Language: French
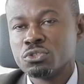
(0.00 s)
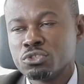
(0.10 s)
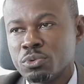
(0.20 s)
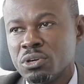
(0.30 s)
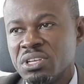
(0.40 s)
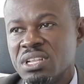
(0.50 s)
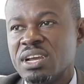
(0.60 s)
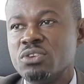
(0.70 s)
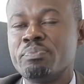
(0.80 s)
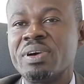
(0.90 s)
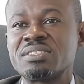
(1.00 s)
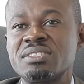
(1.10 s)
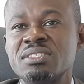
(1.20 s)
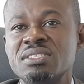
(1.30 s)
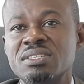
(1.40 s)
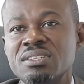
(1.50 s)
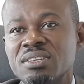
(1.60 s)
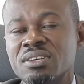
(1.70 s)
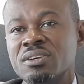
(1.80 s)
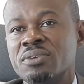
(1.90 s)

justement, il y a une partie euh,